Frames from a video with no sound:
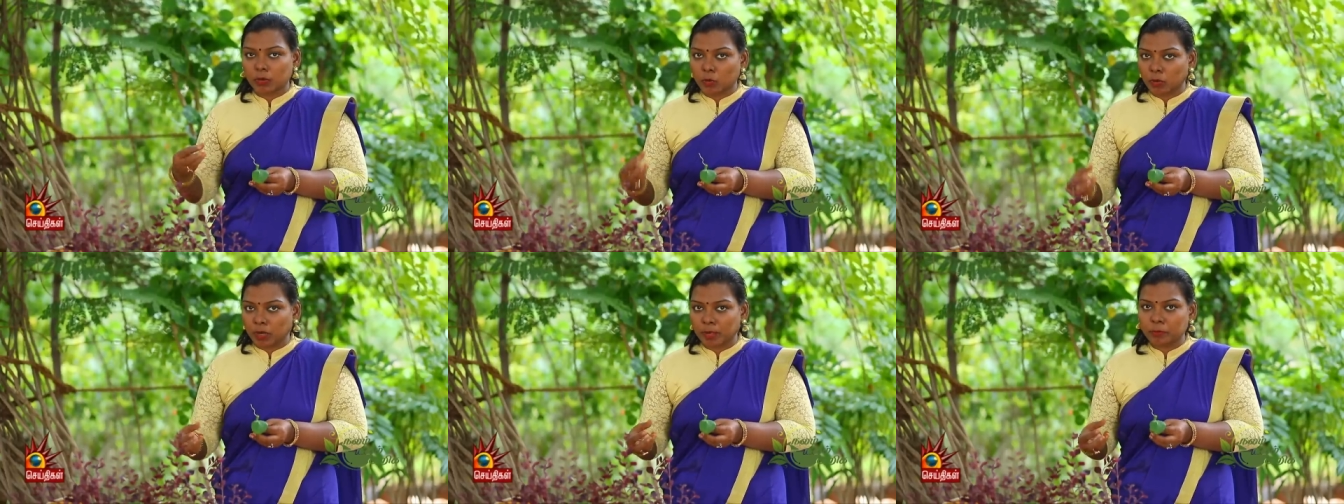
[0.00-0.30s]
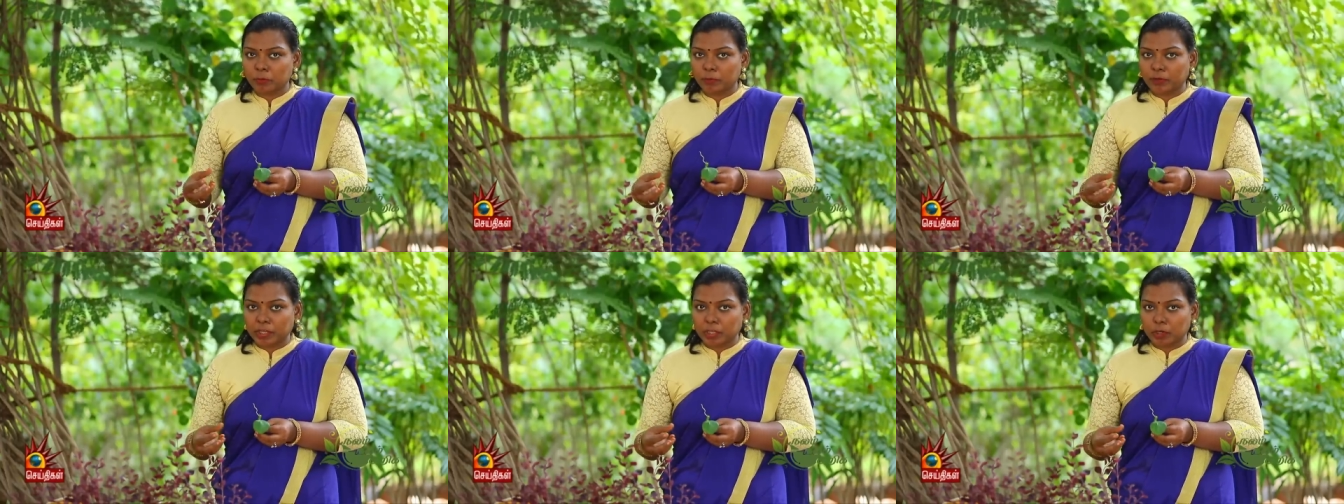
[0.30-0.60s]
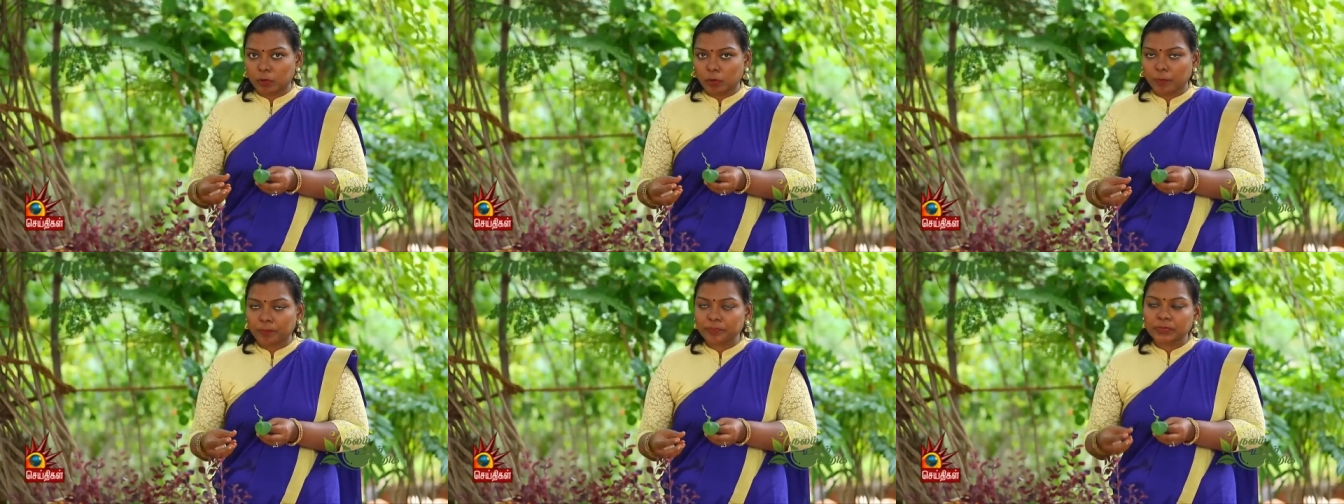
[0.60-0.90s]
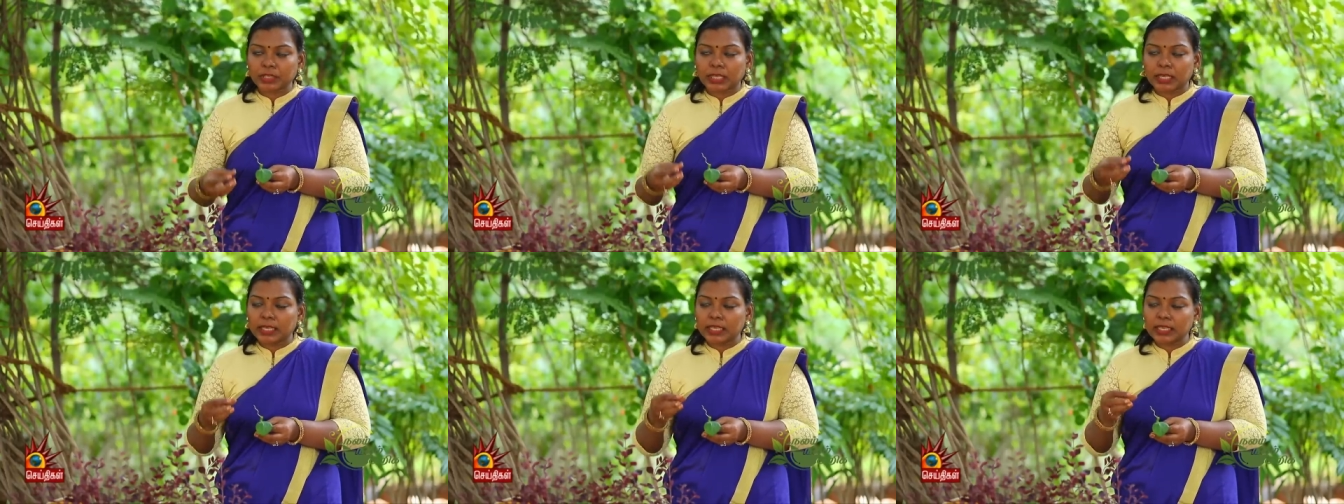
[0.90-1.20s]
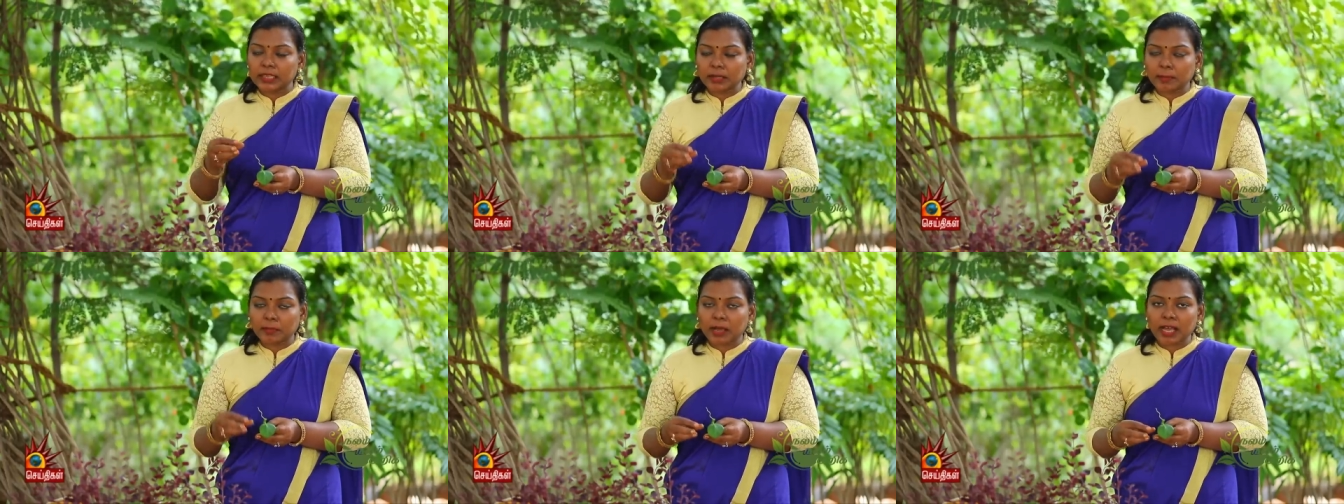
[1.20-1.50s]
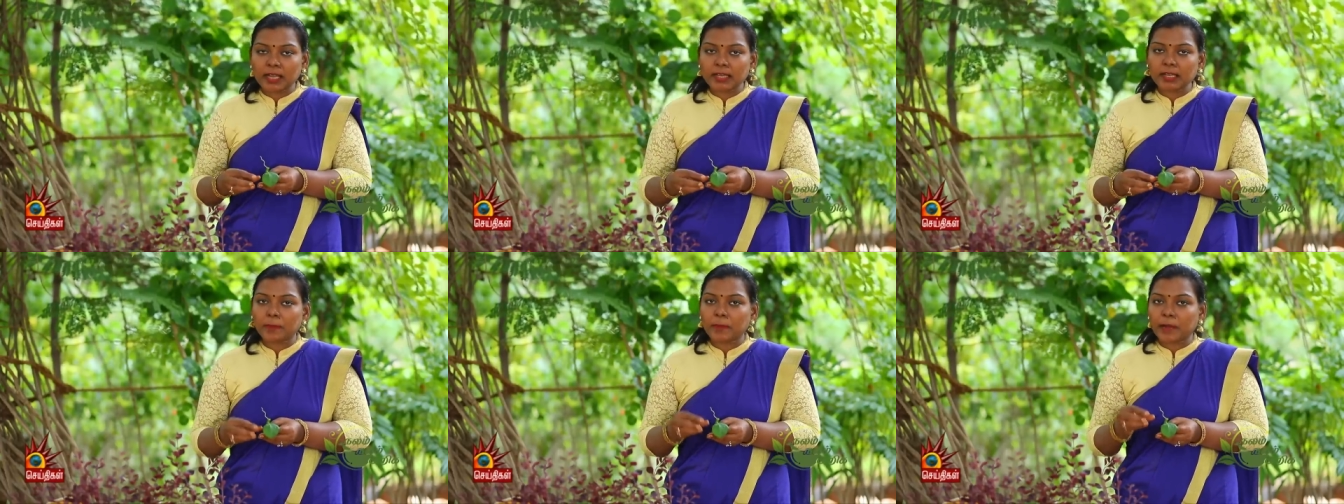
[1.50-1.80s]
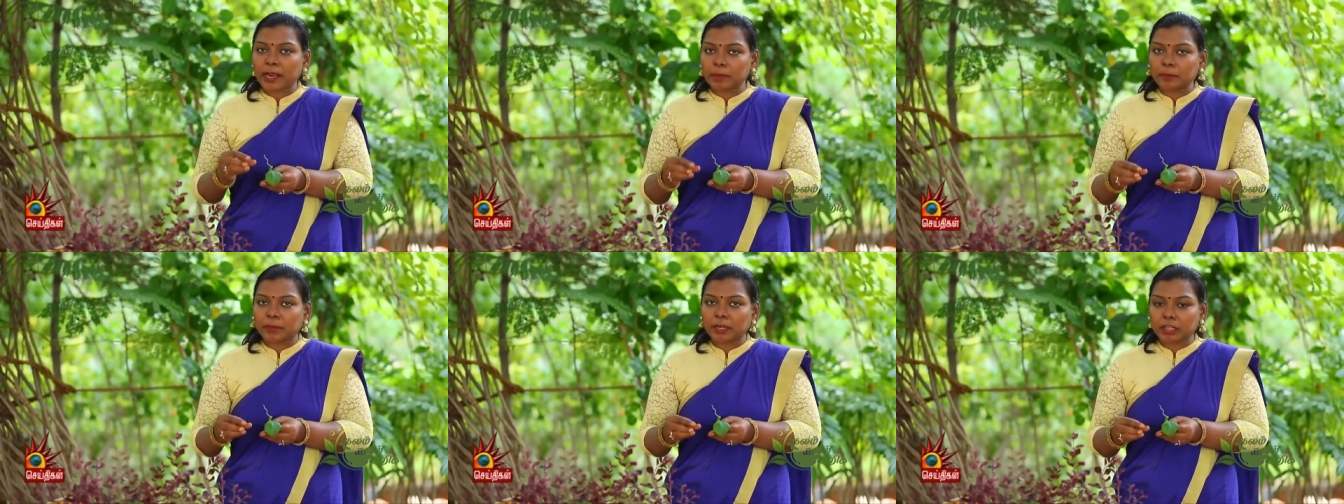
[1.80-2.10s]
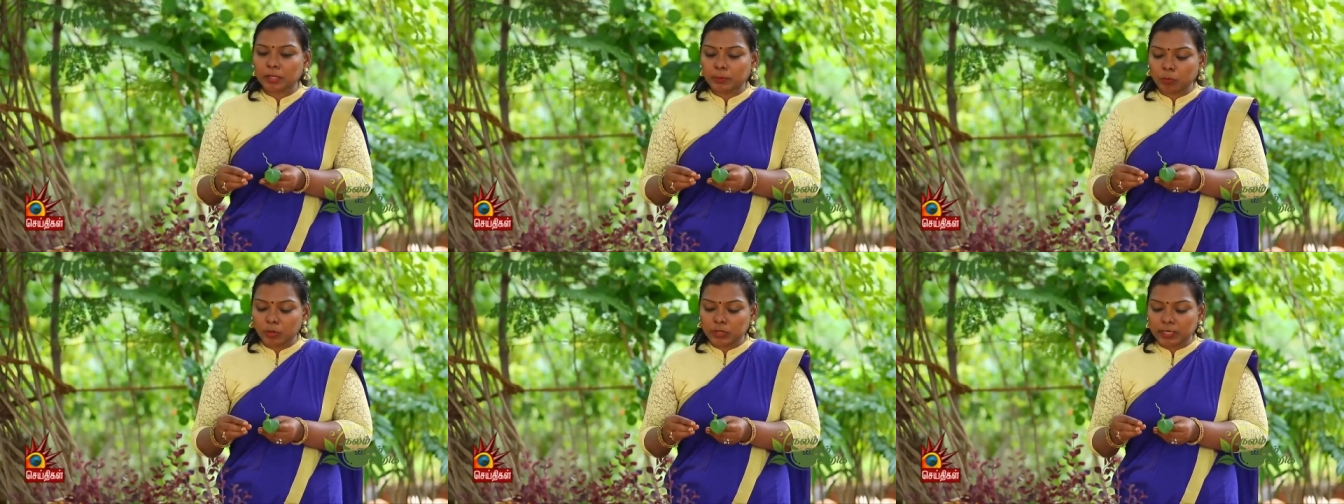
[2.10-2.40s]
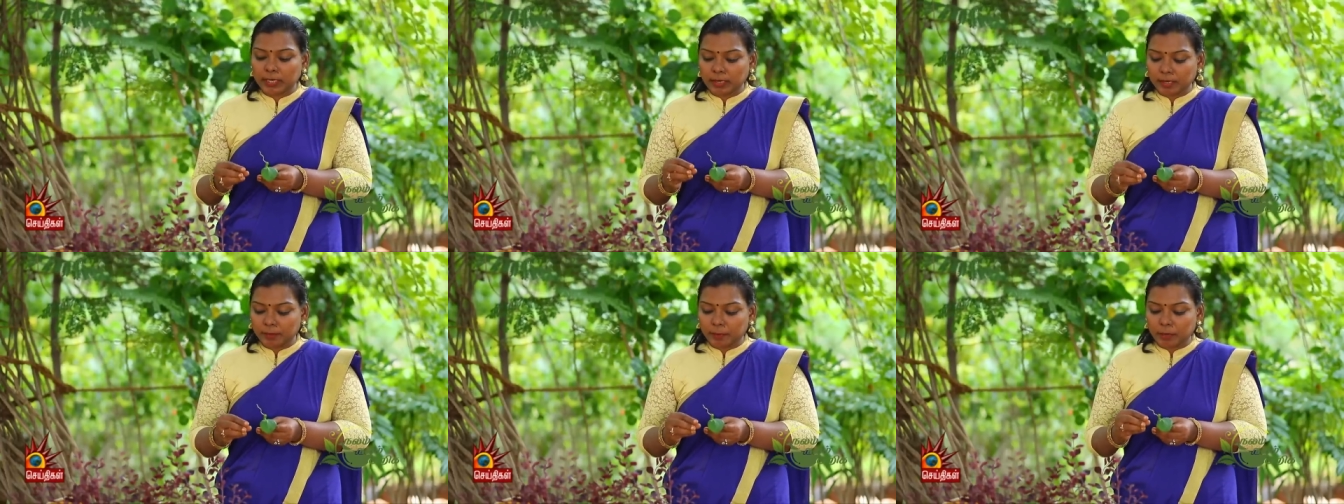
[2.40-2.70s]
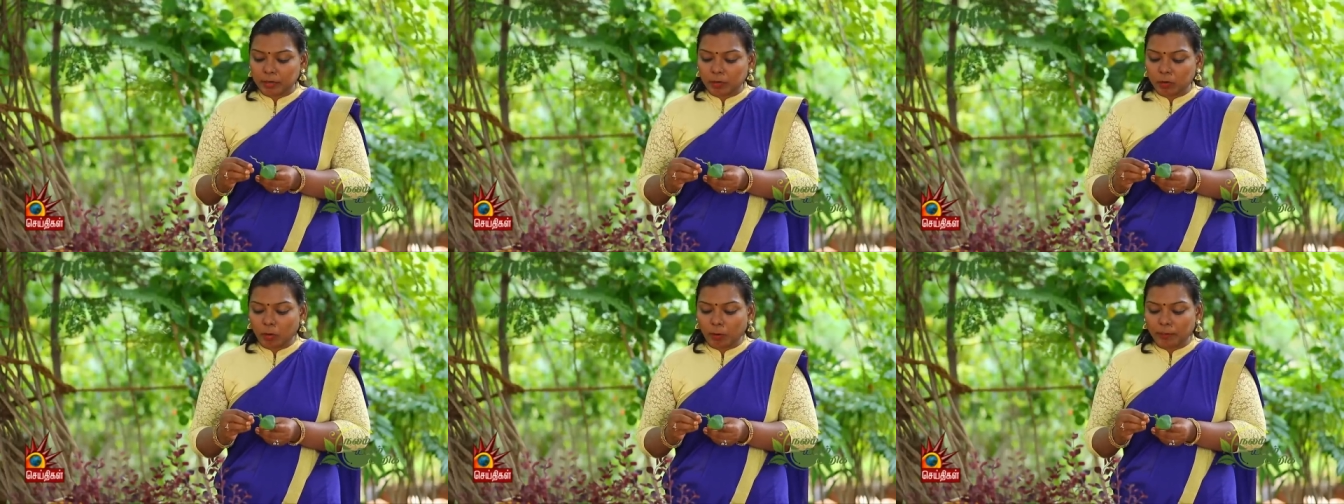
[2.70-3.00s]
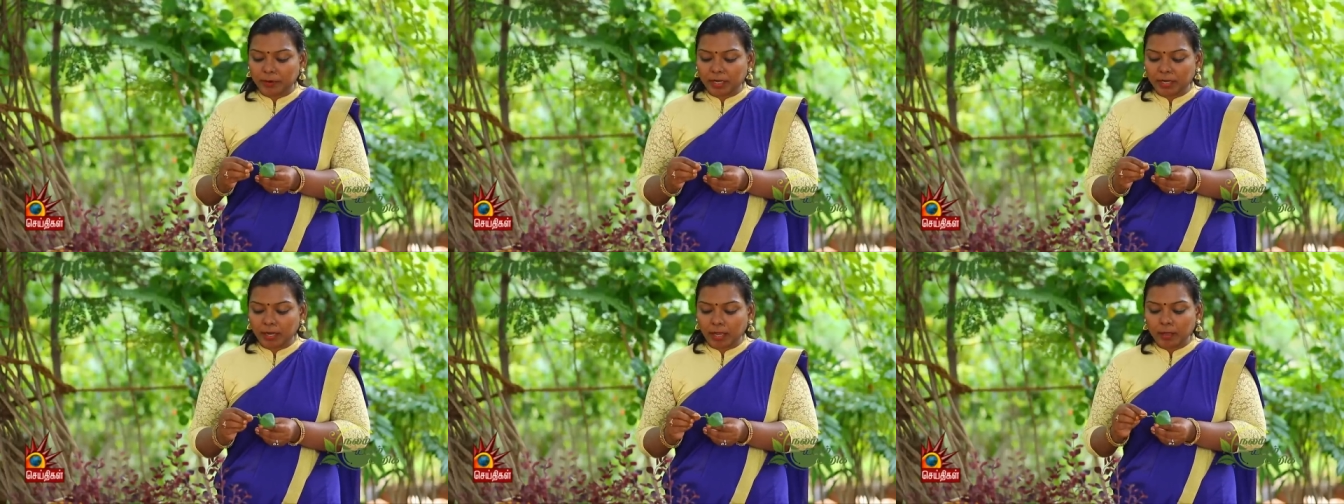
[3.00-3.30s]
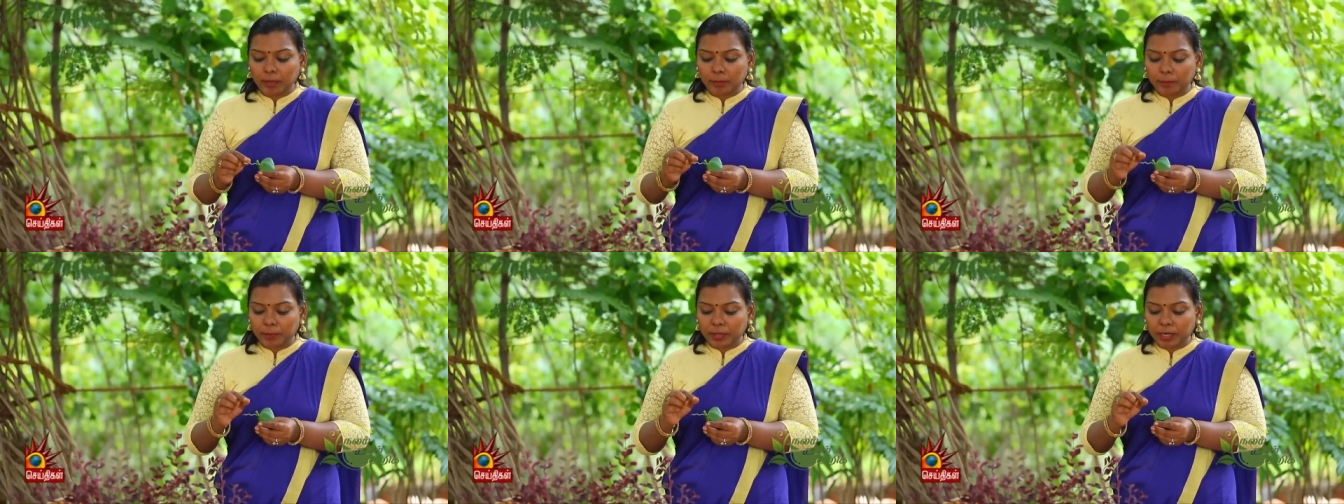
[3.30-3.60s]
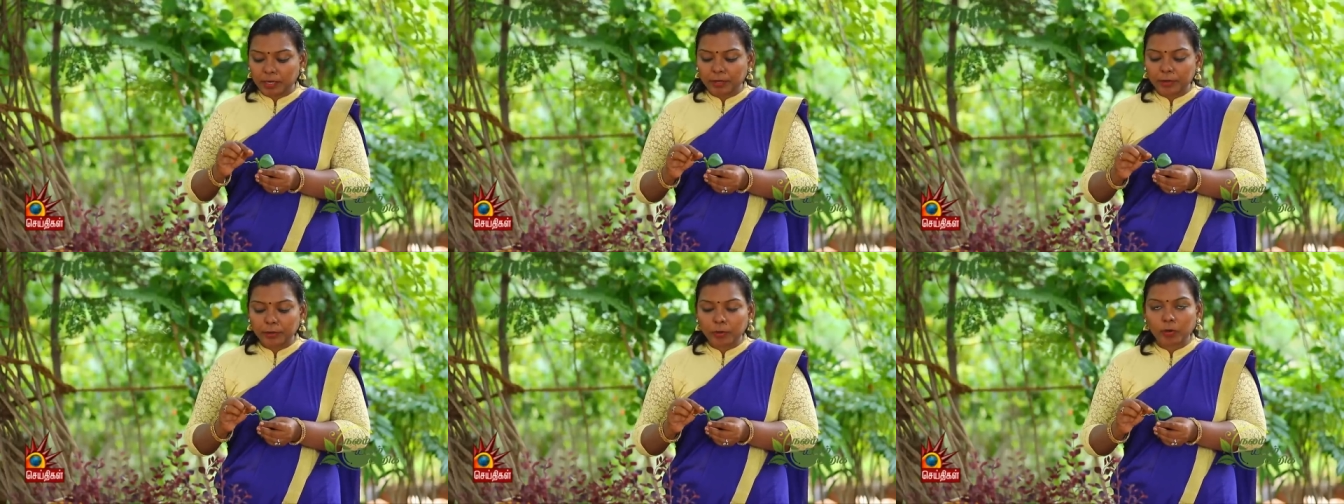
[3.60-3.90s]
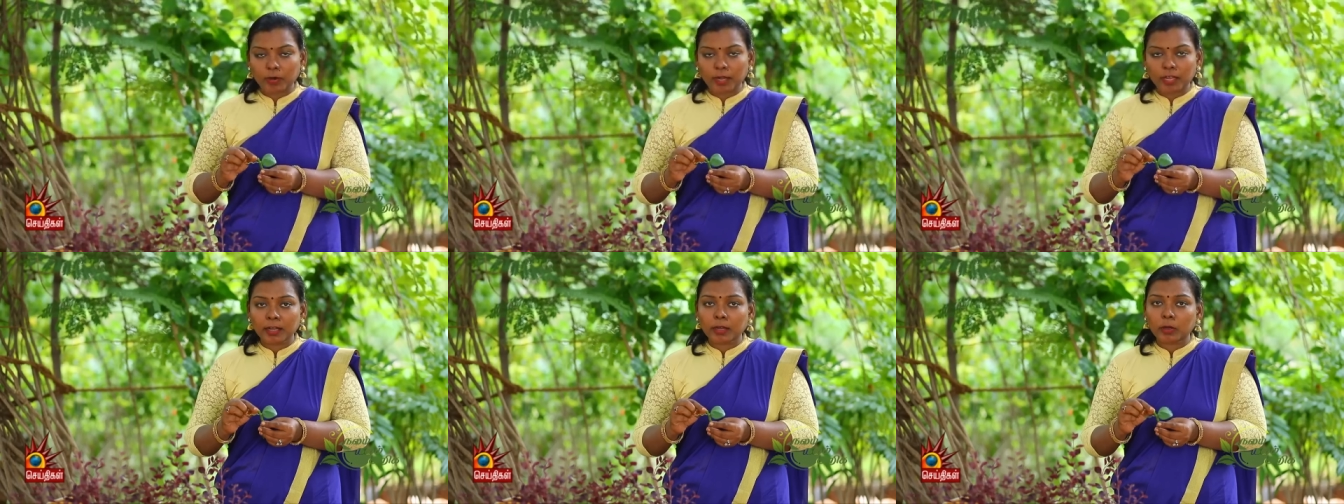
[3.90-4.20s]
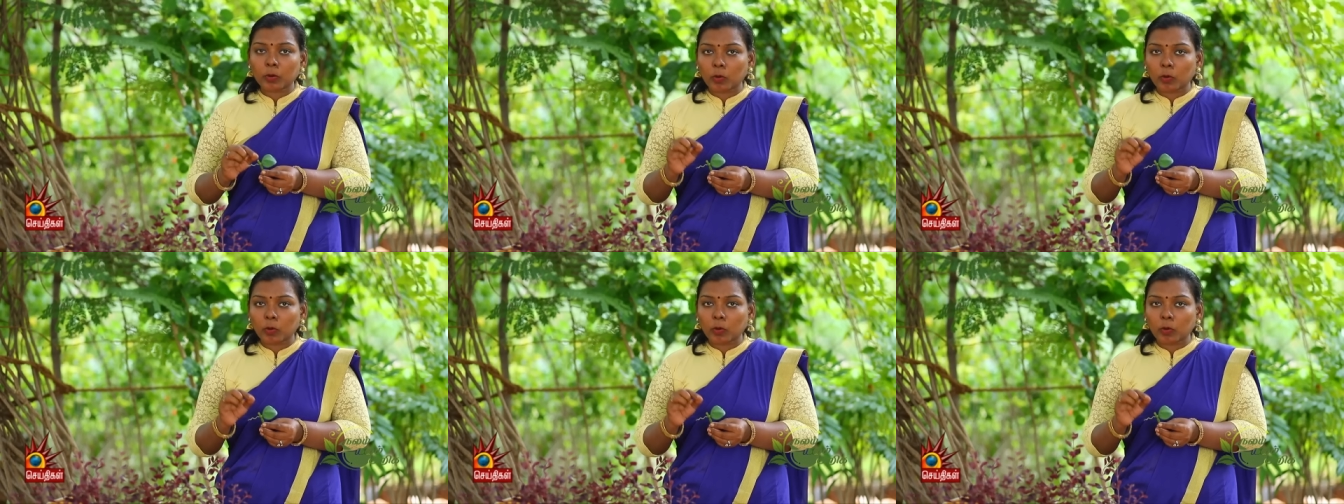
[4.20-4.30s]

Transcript: குழம்பு வைக்கிறோம் இந்த மாதிரியை பயன்படுத்தும் போது என்ன பண்ணுறோம் அப்படின்னா பிரண்டையோட